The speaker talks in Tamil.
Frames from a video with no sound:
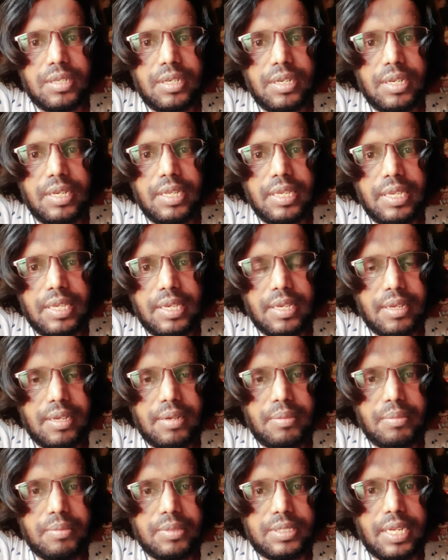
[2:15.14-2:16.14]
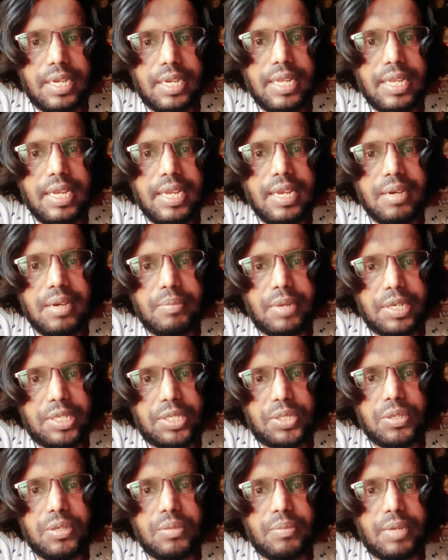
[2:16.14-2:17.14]
நீங்கள் சென்னையில்
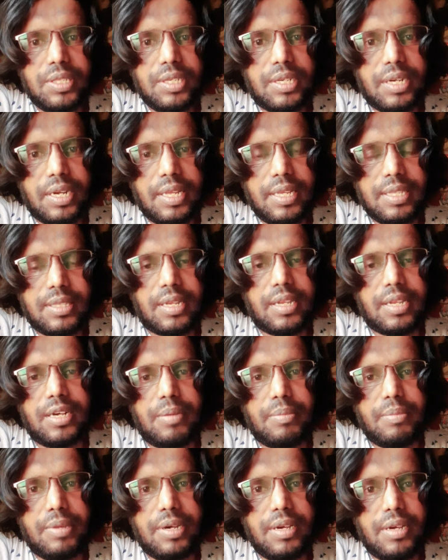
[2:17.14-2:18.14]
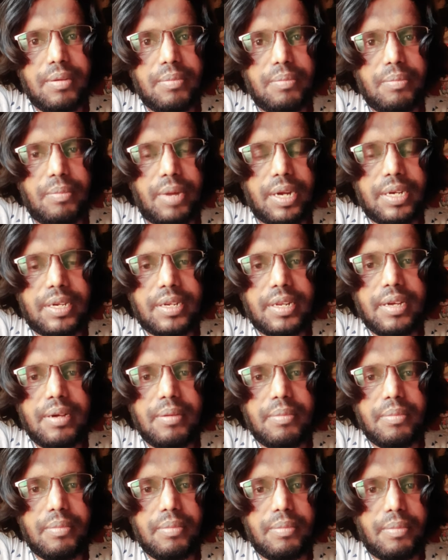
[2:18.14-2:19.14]
மட்டும் மதுக்கடையை திறக்காமல் மற்ற
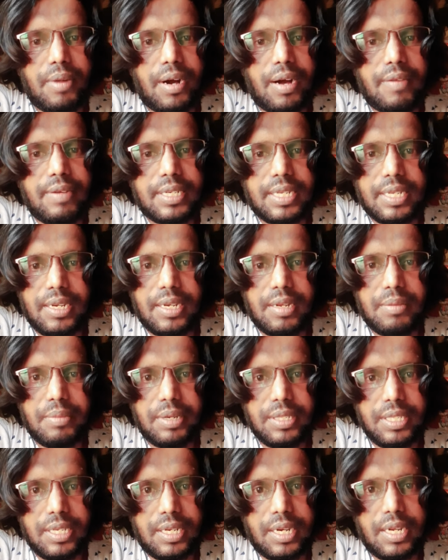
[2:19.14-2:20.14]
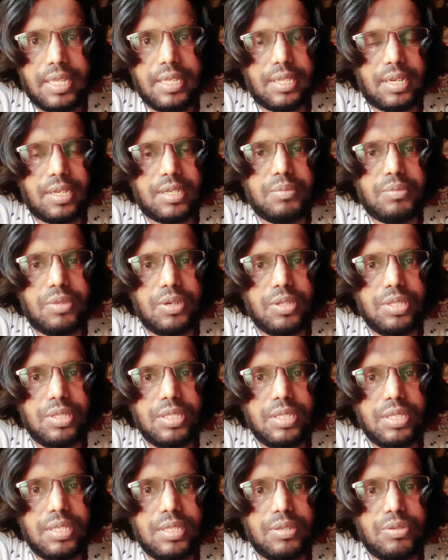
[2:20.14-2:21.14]
மாவட்டங்களில் மதுக்கடையை திறக்கும்
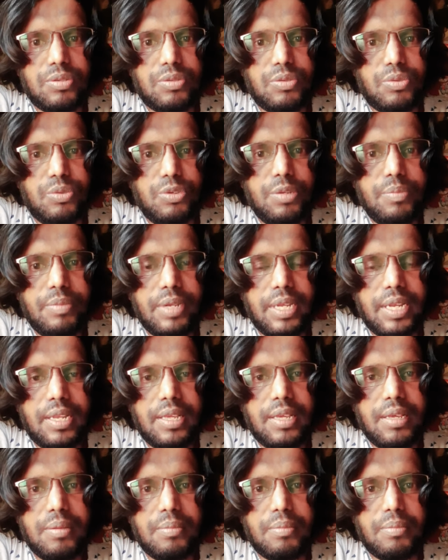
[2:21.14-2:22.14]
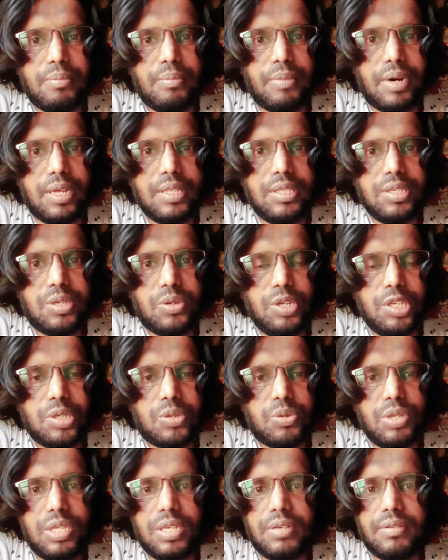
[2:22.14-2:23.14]
பொழுது உண்மையிலே மது
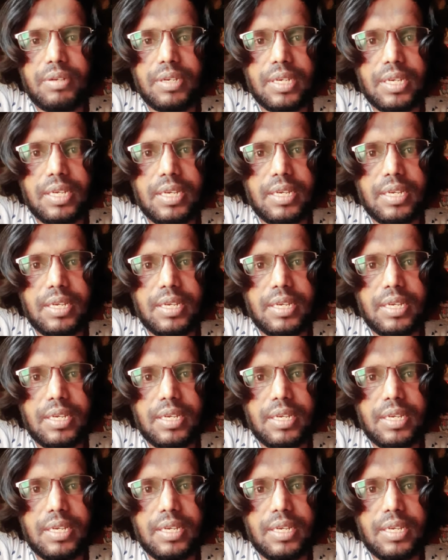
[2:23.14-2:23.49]
குடிக்கக்கூடியவங்க